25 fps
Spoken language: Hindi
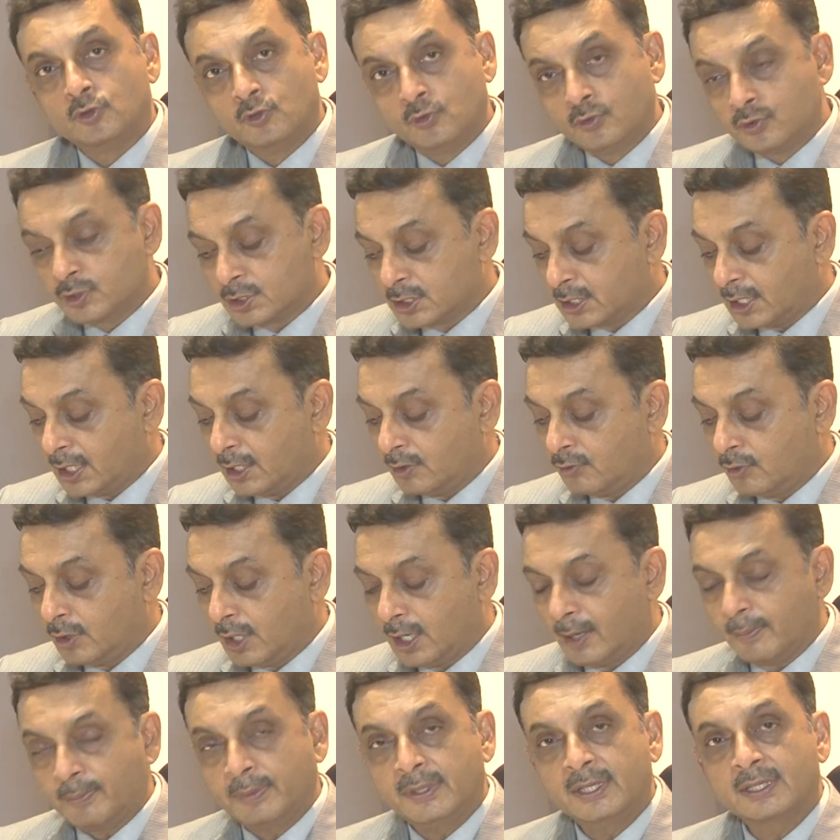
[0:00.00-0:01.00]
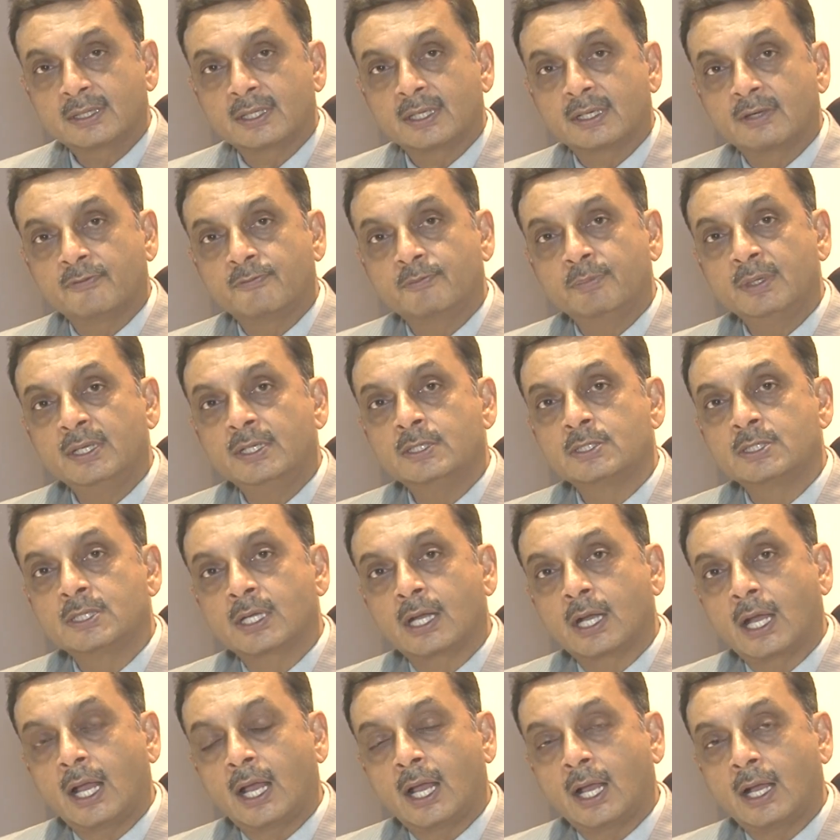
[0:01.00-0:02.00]
दूसरा वो अपनी तरफ बीज
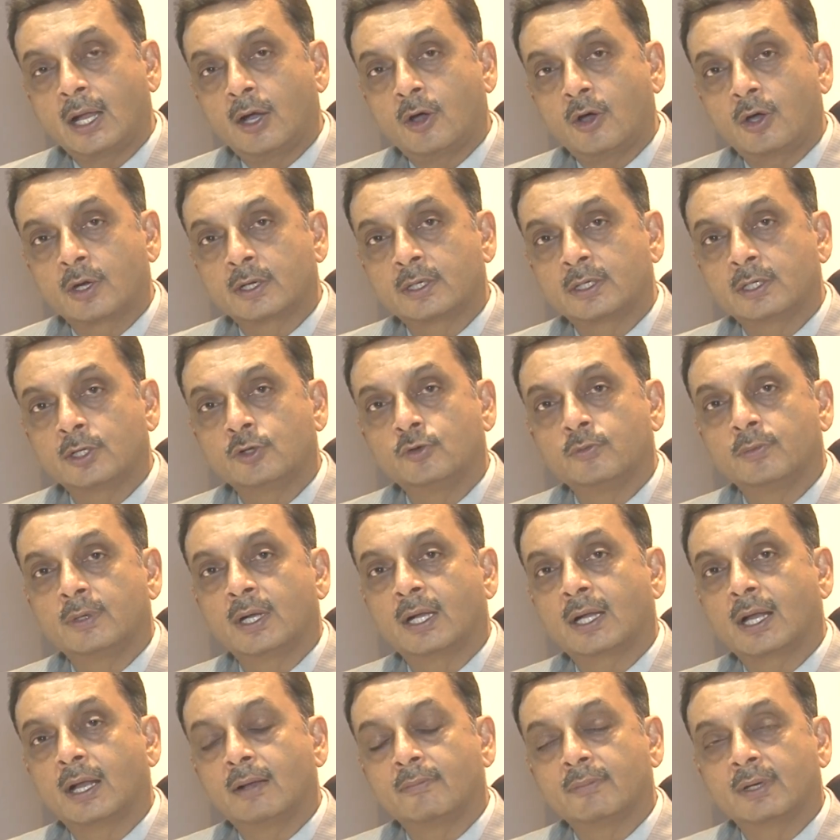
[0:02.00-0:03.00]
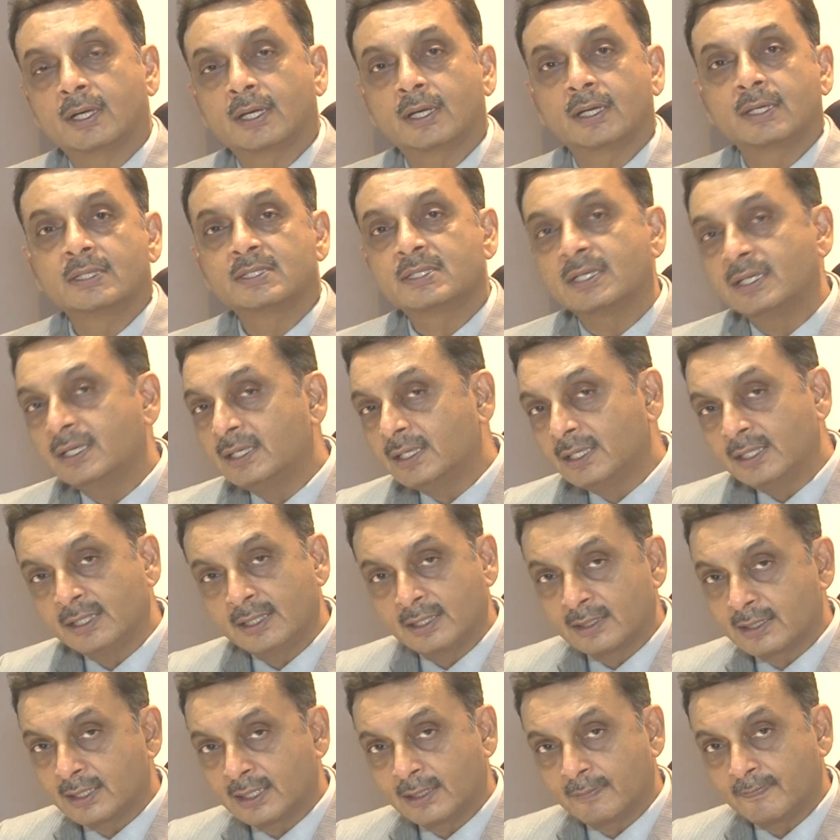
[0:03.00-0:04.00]
का और ट्यूब का काम करने सही नहीं
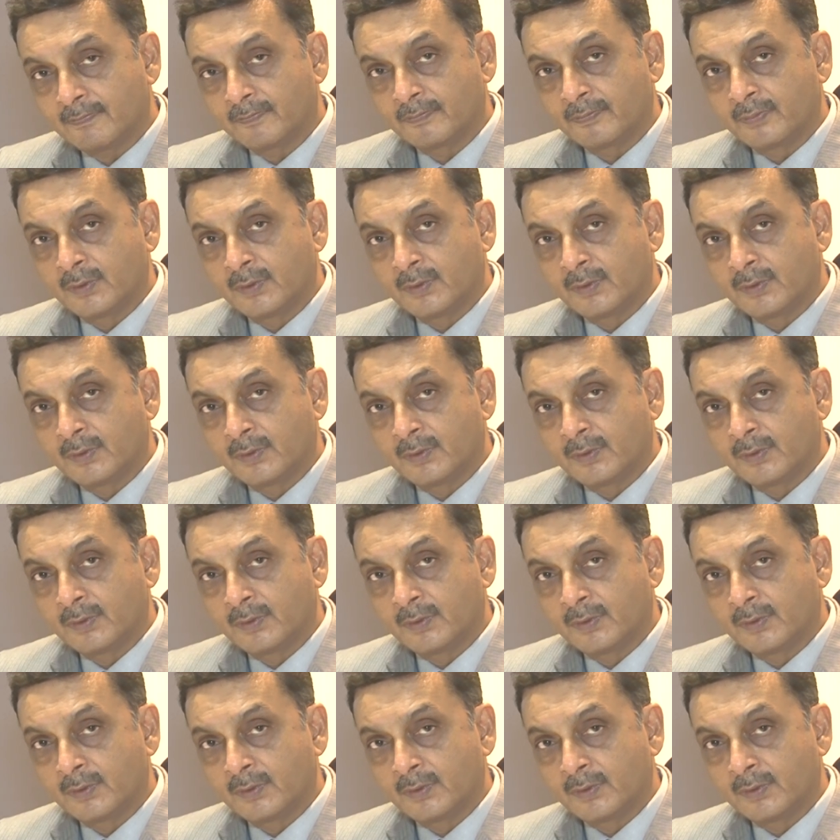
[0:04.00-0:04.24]
देता